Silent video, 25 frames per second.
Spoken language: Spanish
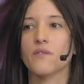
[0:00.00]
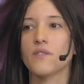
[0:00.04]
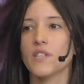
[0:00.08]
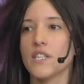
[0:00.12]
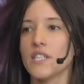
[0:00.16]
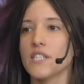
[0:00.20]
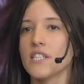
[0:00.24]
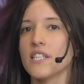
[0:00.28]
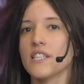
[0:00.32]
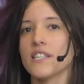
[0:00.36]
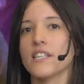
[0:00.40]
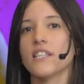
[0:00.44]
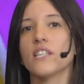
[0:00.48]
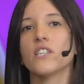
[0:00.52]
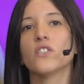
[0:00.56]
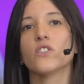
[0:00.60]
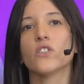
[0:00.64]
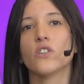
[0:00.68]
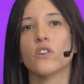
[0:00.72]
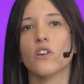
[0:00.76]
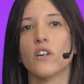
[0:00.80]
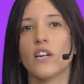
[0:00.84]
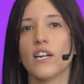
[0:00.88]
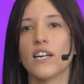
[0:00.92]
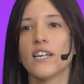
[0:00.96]
Y si tiene
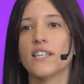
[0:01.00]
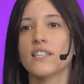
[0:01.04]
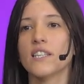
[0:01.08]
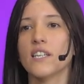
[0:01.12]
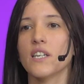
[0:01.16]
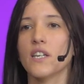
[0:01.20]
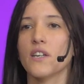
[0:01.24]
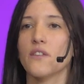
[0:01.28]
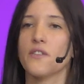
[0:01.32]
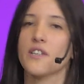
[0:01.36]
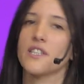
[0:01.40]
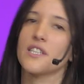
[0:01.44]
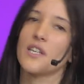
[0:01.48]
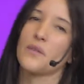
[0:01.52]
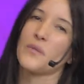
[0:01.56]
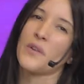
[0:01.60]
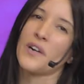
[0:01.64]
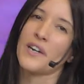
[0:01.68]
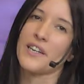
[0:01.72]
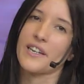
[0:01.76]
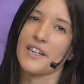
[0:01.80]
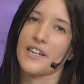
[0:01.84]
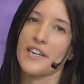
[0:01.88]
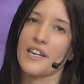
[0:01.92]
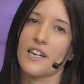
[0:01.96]
chocolate,
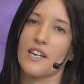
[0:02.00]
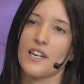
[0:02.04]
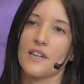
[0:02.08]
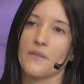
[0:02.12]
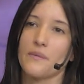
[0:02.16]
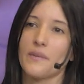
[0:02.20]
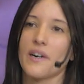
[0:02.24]
evitemos agregarle